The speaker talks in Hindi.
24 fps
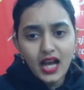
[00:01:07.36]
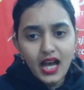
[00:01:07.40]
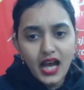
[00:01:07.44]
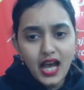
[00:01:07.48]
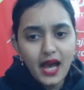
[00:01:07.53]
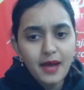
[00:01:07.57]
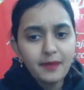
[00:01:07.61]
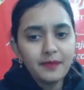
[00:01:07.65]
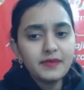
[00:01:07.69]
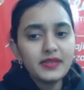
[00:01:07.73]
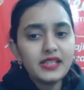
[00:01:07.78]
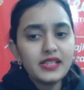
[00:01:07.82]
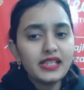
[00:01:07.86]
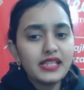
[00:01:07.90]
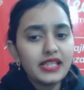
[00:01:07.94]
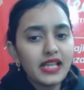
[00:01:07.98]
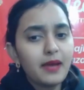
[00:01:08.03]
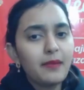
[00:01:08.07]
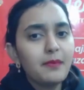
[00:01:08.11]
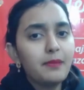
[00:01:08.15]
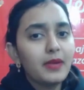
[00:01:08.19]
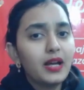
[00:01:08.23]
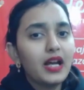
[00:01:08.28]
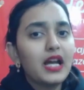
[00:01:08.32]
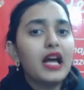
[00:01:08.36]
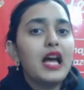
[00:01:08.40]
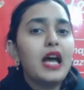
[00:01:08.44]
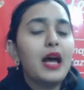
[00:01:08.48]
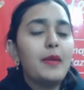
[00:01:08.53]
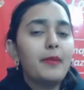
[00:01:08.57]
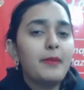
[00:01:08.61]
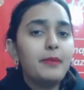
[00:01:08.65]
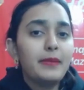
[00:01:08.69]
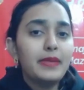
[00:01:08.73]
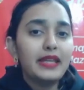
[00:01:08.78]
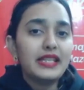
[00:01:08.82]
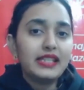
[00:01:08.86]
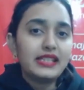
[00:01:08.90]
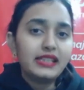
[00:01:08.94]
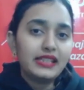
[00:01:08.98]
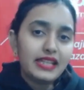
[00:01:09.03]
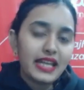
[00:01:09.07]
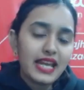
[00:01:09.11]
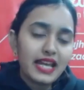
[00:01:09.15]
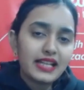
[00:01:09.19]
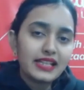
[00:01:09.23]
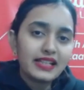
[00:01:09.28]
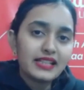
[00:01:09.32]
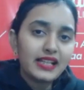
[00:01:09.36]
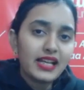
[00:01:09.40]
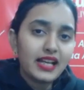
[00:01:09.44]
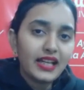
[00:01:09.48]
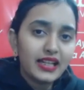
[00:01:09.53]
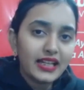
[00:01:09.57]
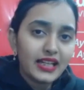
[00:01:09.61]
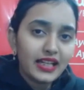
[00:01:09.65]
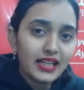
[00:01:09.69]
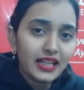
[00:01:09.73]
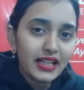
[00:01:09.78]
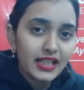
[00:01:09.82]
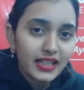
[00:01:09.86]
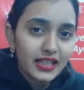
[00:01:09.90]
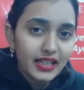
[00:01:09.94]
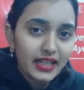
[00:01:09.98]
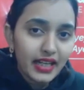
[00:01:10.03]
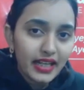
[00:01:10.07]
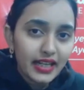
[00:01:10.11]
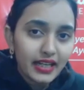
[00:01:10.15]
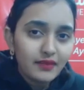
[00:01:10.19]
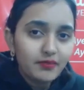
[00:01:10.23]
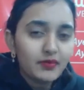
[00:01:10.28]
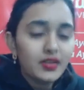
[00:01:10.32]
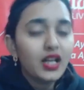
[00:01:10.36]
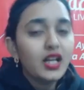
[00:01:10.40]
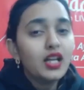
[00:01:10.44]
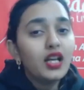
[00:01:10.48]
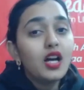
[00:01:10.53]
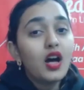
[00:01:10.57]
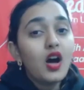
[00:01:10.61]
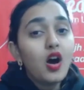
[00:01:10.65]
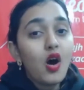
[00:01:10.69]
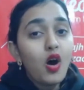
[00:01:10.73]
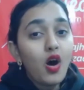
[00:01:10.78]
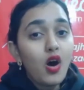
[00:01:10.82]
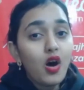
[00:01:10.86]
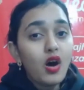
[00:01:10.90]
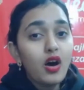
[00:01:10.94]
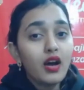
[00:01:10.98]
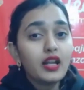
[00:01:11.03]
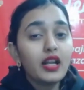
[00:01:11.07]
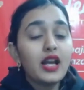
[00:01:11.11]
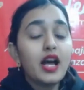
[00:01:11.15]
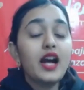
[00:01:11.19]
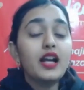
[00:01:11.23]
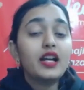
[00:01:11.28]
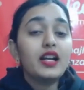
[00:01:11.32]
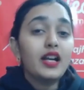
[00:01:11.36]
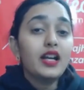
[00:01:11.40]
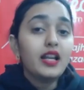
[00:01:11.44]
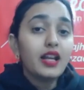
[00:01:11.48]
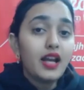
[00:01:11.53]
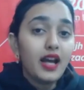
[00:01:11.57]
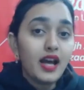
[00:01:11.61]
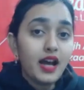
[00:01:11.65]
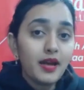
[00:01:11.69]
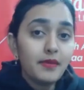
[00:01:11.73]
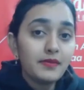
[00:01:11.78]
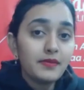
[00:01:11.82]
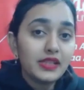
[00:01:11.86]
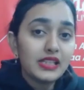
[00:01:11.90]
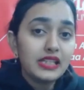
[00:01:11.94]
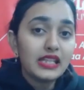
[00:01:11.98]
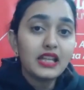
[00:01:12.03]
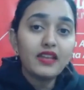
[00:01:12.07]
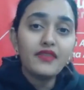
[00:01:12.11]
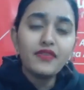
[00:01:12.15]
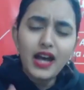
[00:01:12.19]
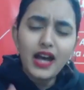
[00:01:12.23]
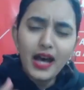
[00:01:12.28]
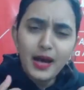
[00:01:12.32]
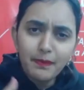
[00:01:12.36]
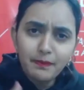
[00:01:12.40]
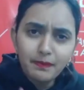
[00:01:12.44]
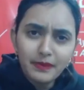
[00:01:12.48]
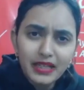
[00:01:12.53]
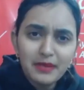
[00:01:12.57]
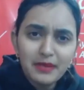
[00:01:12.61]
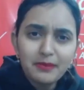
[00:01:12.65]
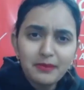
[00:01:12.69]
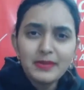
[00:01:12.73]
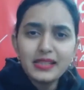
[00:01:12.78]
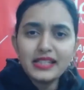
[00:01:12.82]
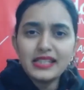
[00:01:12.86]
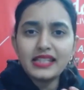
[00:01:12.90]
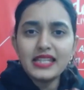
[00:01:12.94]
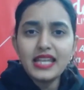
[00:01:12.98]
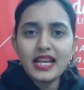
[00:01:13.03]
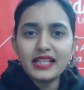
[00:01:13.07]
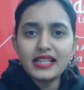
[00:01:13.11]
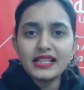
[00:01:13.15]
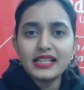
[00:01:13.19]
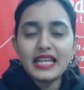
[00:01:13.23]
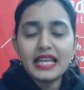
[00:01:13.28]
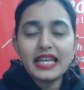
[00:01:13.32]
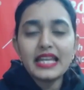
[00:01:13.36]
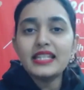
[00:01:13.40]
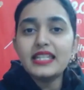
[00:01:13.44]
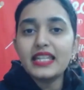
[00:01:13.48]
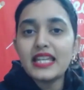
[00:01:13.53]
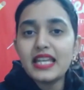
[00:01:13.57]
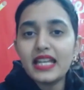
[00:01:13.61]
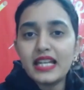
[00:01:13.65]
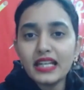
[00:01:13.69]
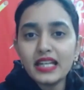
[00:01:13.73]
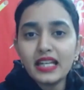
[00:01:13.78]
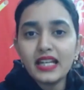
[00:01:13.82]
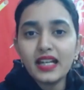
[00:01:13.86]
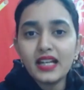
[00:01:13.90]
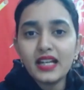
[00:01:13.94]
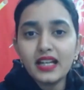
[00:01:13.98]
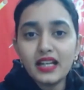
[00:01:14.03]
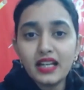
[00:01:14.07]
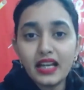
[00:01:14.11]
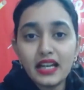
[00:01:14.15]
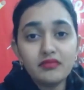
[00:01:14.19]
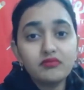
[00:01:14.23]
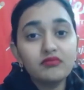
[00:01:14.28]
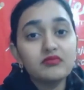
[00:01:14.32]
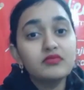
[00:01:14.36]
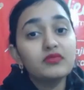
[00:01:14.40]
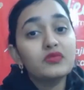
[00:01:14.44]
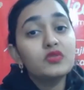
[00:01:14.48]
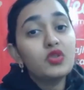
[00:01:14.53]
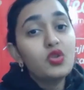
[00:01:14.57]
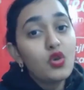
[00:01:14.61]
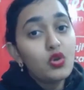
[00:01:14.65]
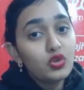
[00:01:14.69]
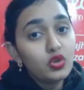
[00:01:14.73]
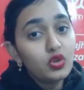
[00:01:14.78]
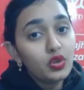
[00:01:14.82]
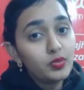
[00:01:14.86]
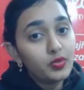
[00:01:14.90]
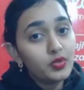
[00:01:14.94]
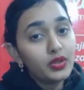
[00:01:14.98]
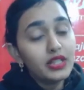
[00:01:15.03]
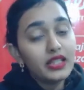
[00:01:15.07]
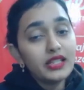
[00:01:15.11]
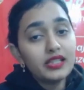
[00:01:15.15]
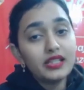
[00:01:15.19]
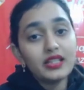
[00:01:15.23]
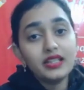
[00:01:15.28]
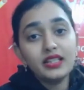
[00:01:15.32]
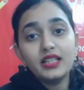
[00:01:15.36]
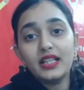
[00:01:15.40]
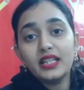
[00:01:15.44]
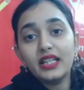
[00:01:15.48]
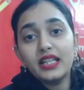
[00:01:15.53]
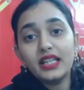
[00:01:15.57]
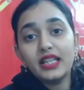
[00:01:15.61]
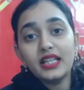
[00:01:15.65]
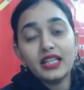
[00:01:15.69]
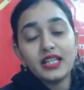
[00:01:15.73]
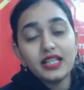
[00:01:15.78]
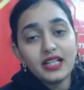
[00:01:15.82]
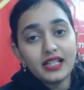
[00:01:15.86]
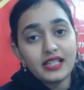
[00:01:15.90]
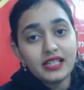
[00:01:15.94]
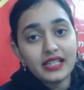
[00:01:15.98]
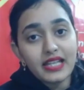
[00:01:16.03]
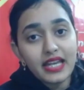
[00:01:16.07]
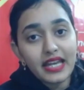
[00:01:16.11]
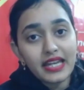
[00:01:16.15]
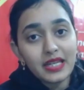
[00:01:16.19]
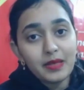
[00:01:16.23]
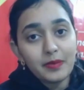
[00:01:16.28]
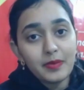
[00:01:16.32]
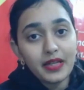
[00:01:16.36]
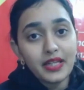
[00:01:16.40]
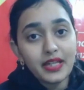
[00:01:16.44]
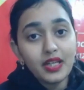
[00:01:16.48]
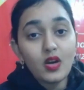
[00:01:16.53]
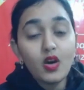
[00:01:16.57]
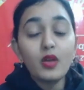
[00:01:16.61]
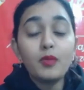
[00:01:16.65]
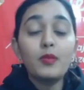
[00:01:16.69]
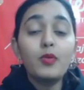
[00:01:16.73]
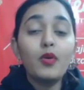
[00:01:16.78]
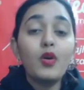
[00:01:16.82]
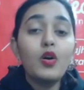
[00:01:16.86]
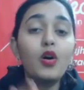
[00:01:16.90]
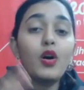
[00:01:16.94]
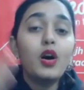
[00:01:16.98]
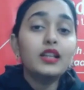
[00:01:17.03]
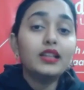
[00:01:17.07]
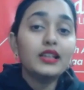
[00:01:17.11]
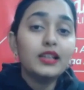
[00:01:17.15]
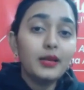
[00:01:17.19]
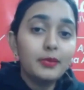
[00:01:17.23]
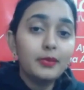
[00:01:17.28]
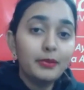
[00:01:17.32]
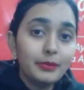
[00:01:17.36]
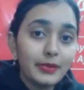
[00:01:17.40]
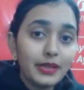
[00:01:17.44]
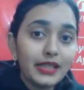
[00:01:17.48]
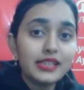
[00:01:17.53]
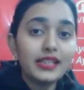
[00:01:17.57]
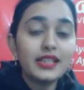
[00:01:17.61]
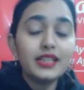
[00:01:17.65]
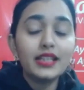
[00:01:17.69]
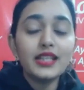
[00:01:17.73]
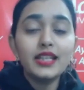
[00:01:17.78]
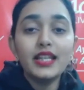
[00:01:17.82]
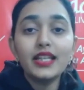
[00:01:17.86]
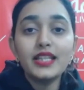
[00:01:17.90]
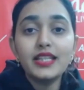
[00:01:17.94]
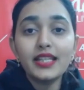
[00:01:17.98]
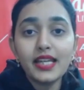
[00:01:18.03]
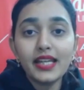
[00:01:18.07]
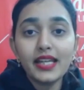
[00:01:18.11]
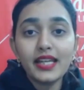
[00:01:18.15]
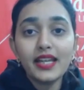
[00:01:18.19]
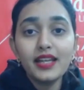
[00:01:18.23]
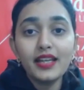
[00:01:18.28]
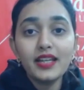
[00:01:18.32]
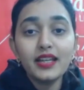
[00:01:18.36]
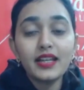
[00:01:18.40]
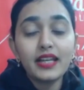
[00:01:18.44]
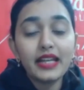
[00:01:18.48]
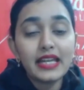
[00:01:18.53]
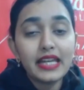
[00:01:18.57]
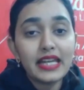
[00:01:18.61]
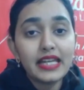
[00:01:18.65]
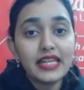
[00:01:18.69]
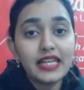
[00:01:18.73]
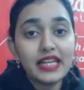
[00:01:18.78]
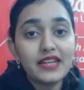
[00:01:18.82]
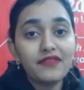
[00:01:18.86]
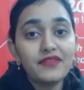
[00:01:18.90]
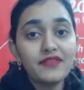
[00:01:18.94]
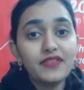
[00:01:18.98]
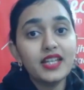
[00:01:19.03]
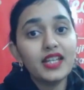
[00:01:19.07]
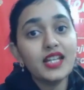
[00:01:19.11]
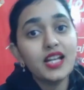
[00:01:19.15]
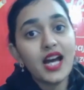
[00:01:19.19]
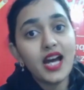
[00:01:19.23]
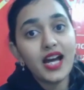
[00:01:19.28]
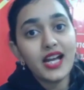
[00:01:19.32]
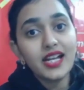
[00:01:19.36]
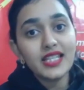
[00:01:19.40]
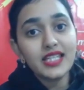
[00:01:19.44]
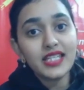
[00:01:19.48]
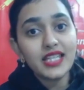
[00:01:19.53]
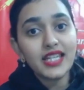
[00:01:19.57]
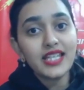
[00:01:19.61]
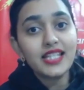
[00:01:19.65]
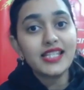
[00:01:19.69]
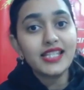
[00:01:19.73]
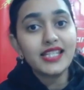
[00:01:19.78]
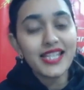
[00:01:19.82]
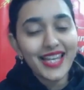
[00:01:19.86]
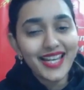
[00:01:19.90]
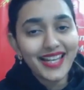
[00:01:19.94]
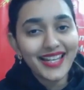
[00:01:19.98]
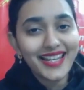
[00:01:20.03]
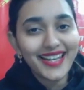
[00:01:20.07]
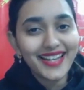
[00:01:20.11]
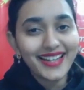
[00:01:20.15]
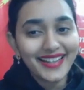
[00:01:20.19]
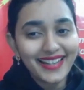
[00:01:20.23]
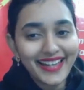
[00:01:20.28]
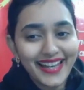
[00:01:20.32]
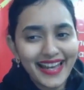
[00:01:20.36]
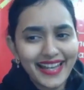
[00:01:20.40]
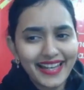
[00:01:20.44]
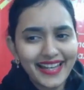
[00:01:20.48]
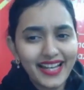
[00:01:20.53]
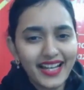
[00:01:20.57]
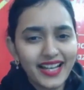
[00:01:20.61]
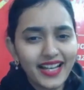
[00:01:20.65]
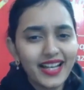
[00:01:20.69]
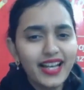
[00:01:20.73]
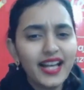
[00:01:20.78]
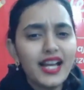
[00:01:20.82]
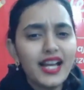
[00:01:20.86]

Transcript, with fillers: हम सब मिस्टेक्स करने लग गए और अगर हम सिर्फ अपने मिस्टेक से ही सीखने लग गए तो तो पूरी जिंदगी निकल जाएगी भैया और बहुत लंबी जिंदगी चाहिए रहेगी फिर हर चीज सीखने के लिए है ना